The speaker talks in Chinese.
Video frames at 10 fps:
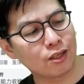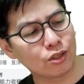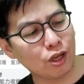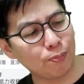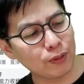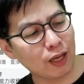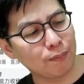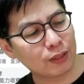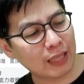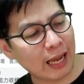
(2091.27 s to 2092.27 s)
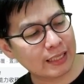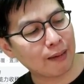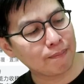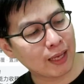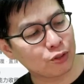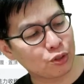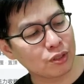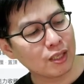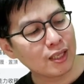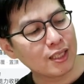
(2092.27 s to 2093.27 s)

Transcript: 有时候不得不戴上面具。